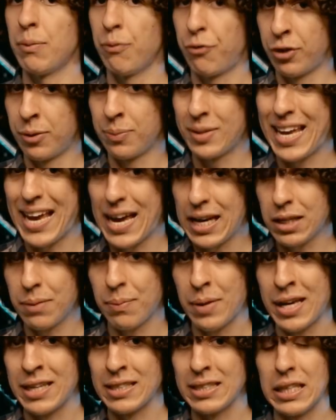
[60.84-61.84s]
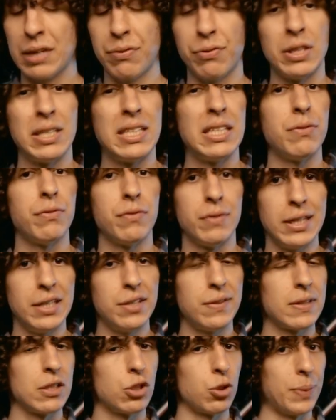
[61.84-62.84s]
dem Film Candyman definitiv
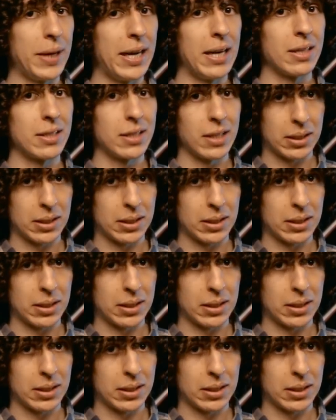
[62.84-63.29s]
nicht geschmälert